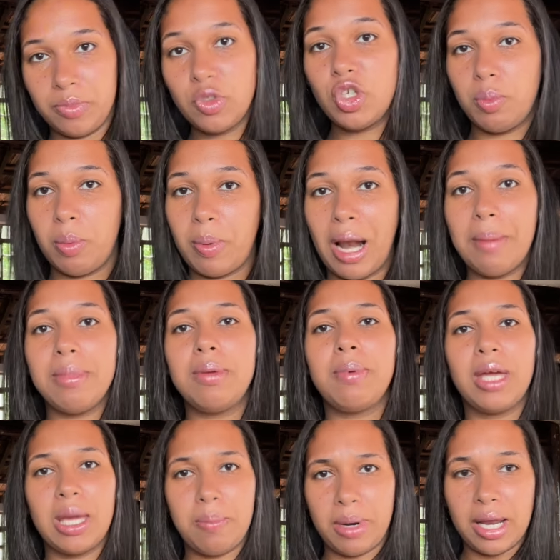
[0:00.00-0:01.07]
tipo para mim,
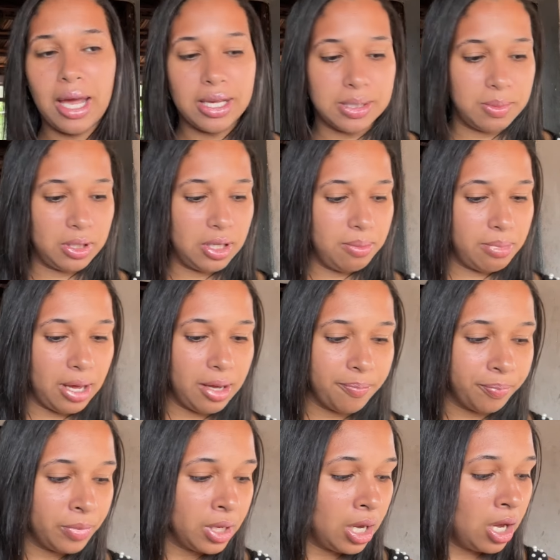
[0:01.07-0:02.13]
peguei para Yasmin também.
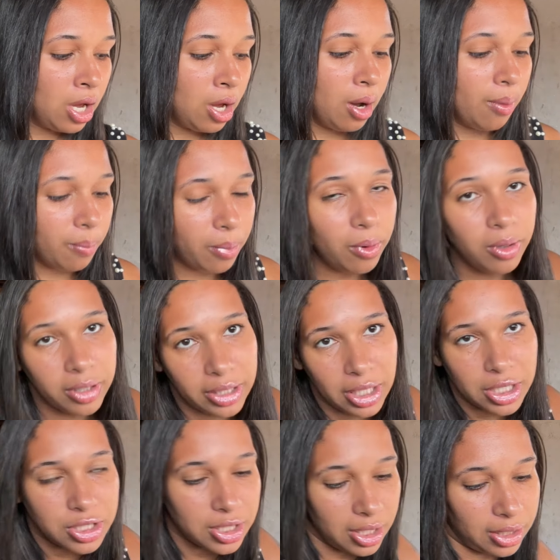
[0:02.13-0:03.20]

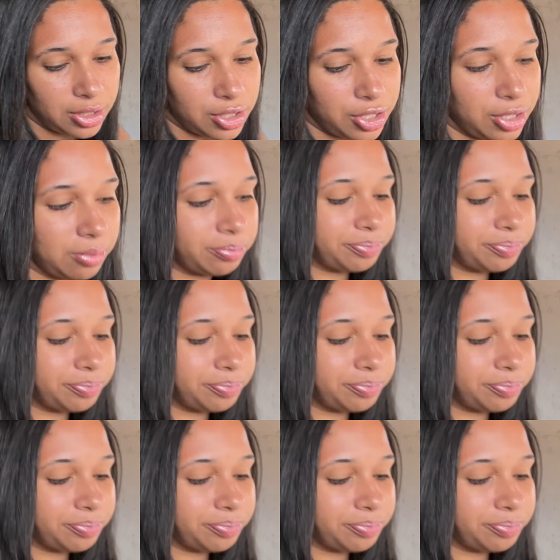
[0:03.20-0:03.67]
Porque, gente,